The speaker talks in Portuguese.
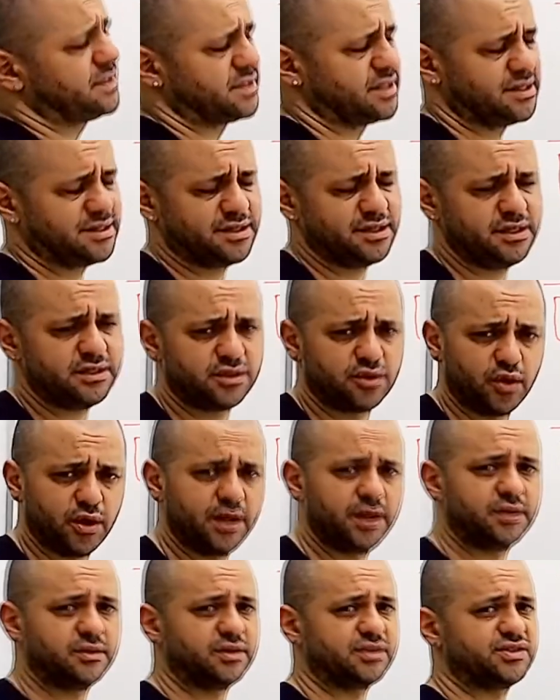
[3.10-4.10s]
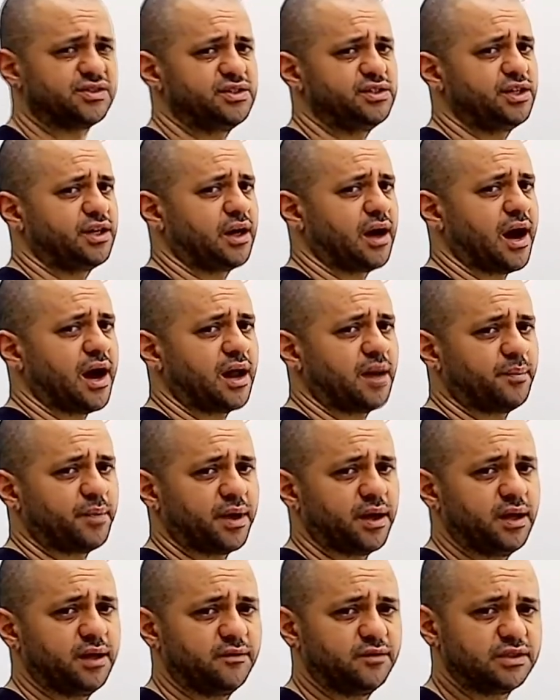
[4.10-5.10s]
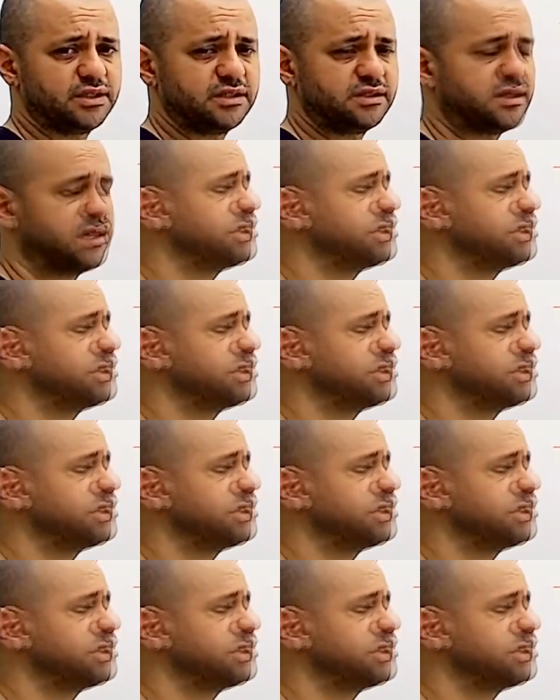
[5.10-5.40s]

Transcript: exercício, olhando assim de cara para ele, vocês